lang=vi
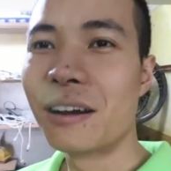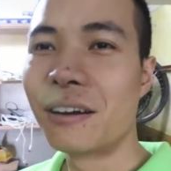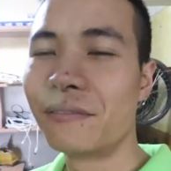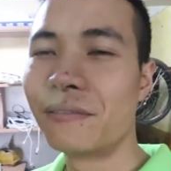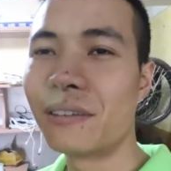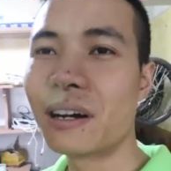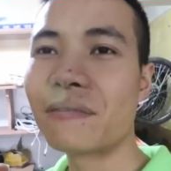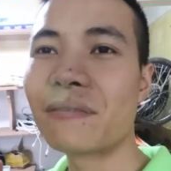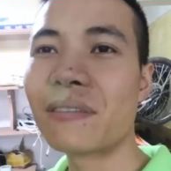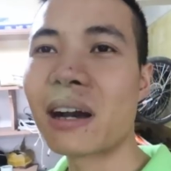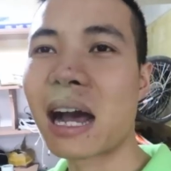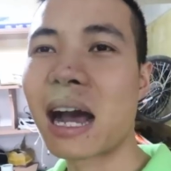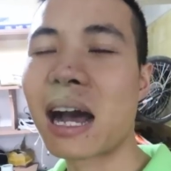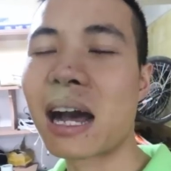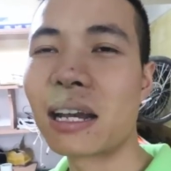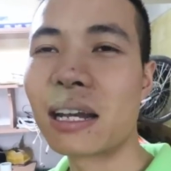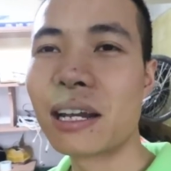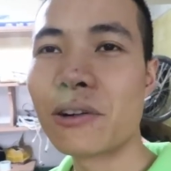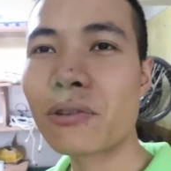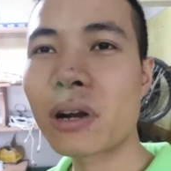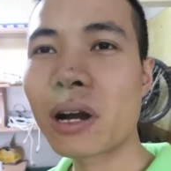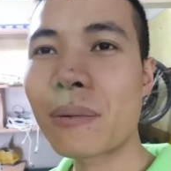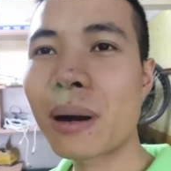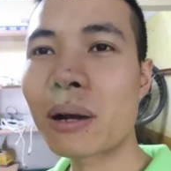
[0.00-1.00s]
Vâng và
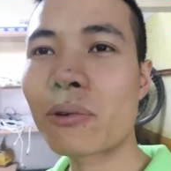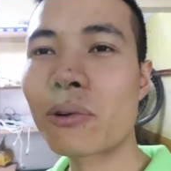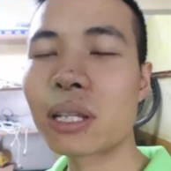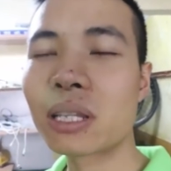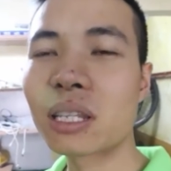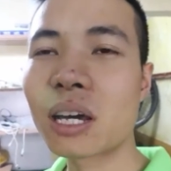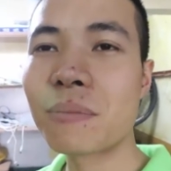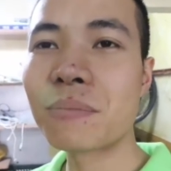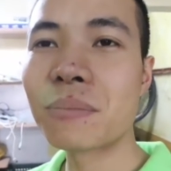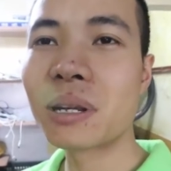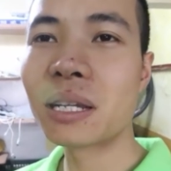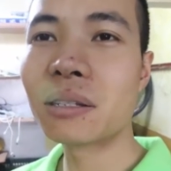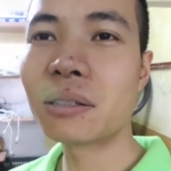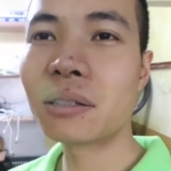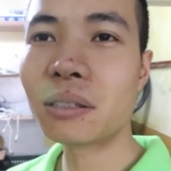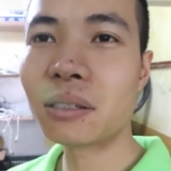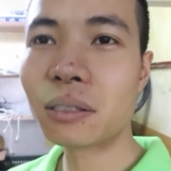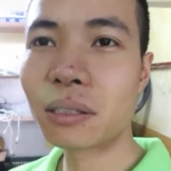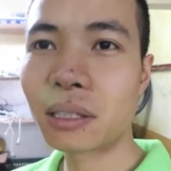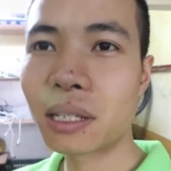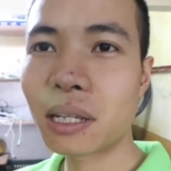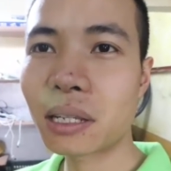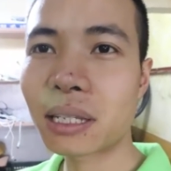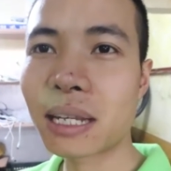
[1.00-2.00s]
nếu các bác quan tâm đến
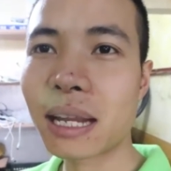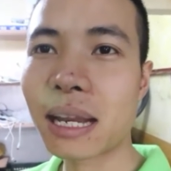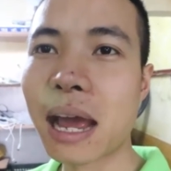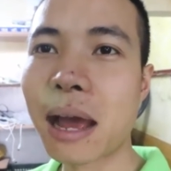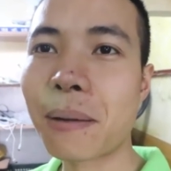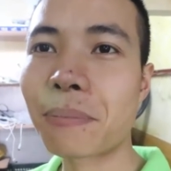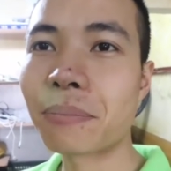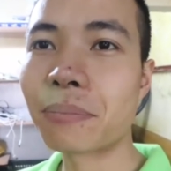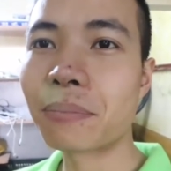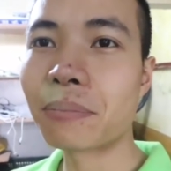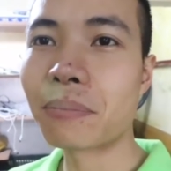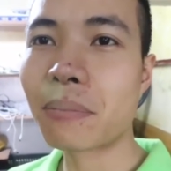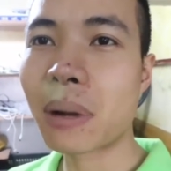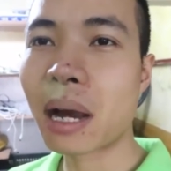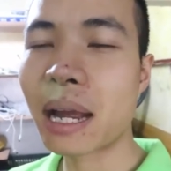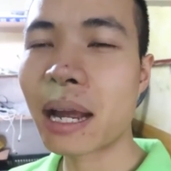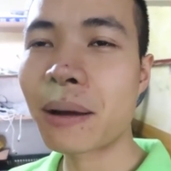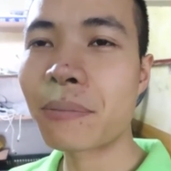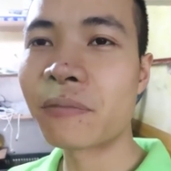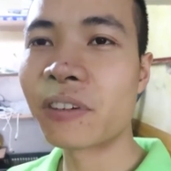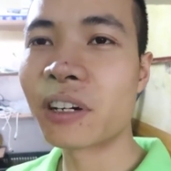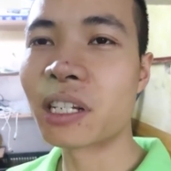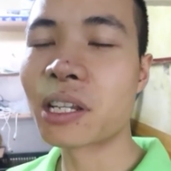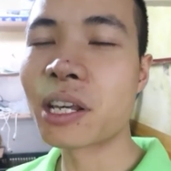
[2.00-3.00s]
chiếc xe đạp mà
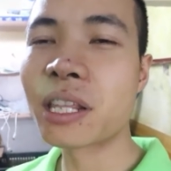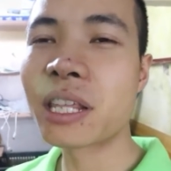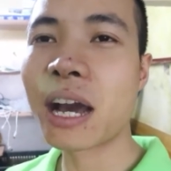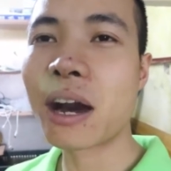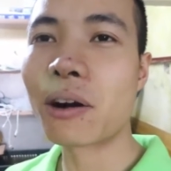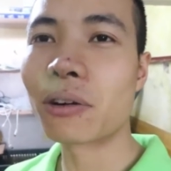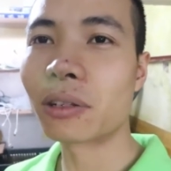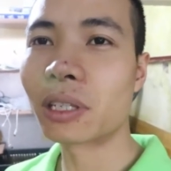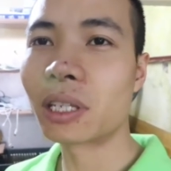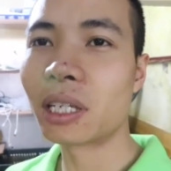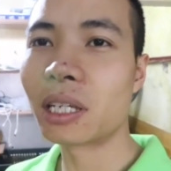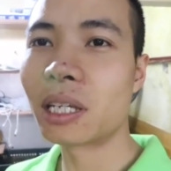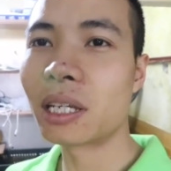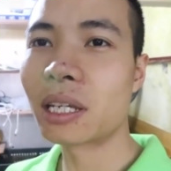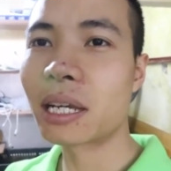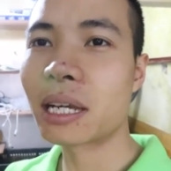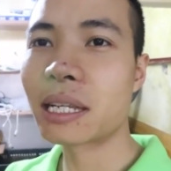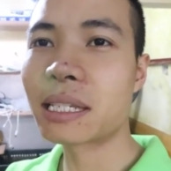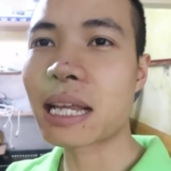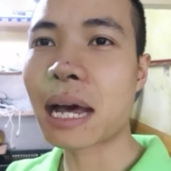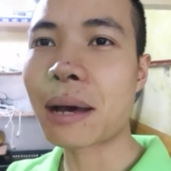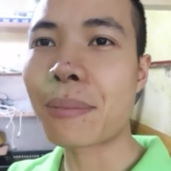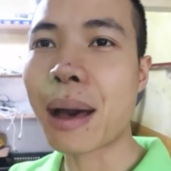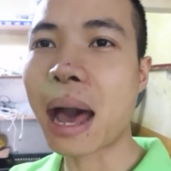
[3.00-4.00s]
em vừa giới thiệu thì
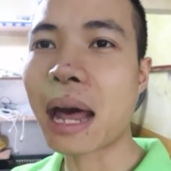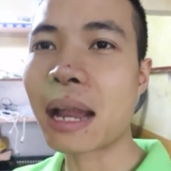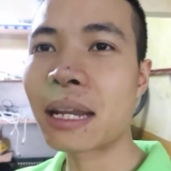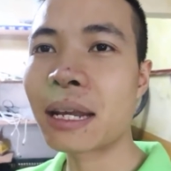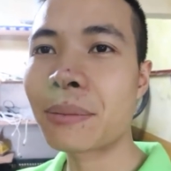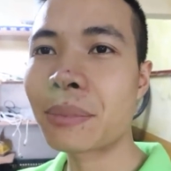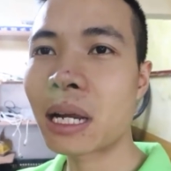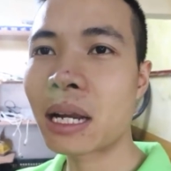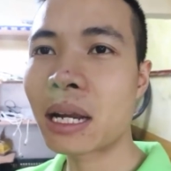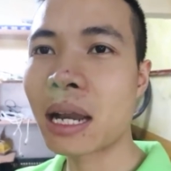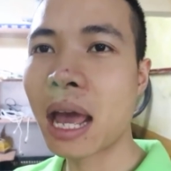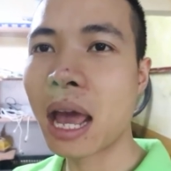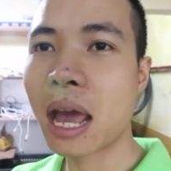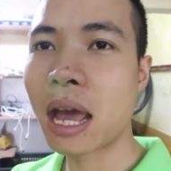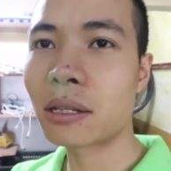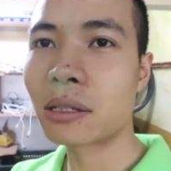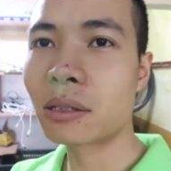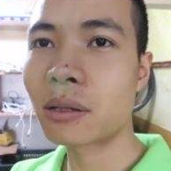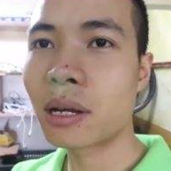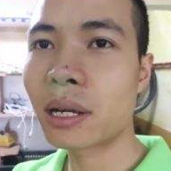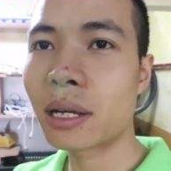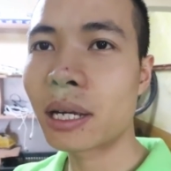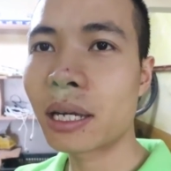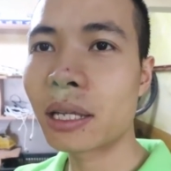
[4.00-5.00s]
cái giá bán em đã
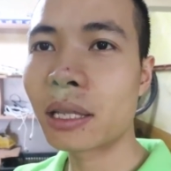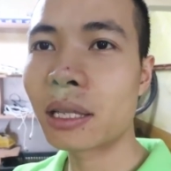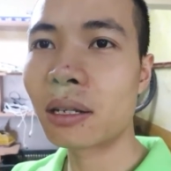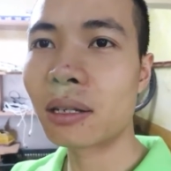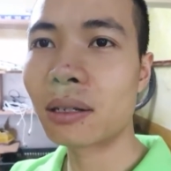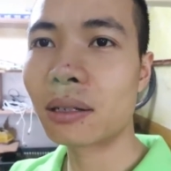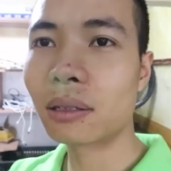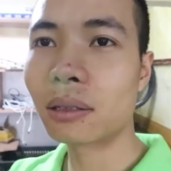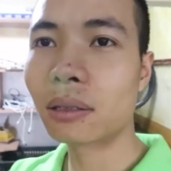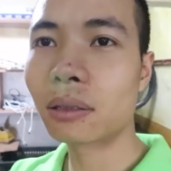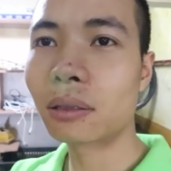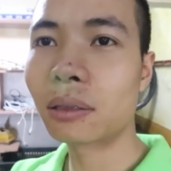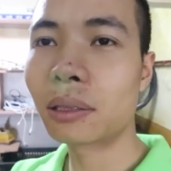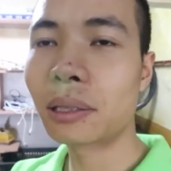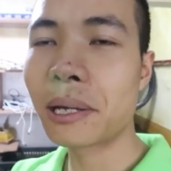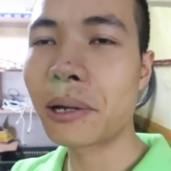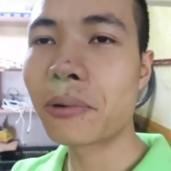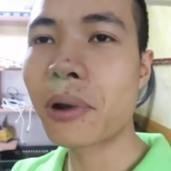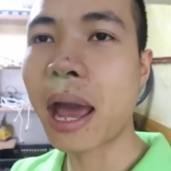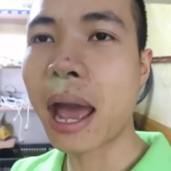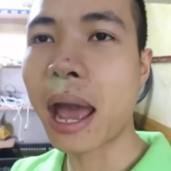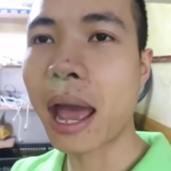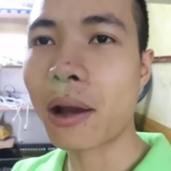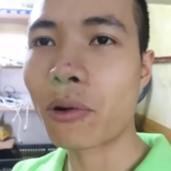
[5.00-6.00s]
đề dưới cái
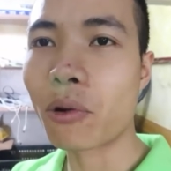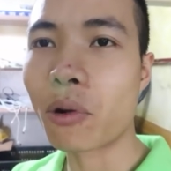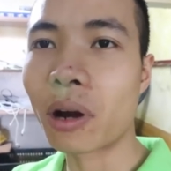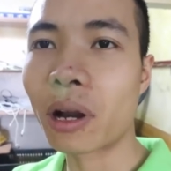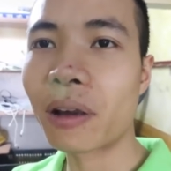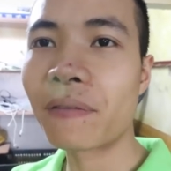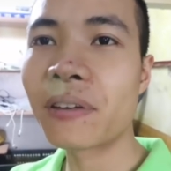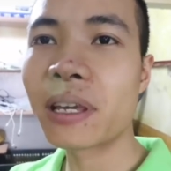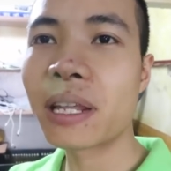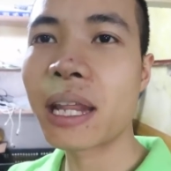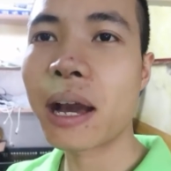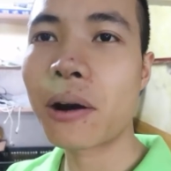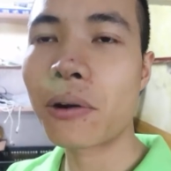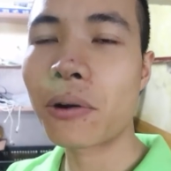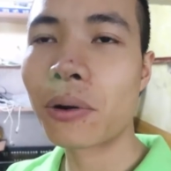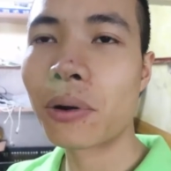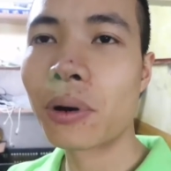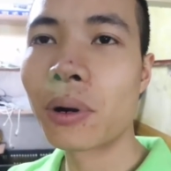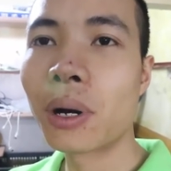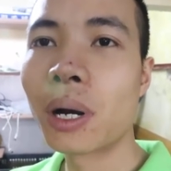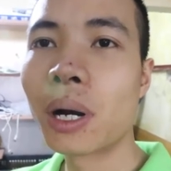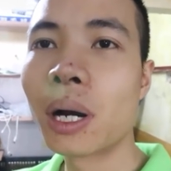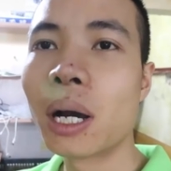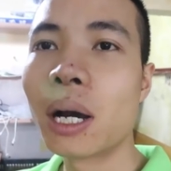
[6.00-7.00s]
tiêu đề của cái video.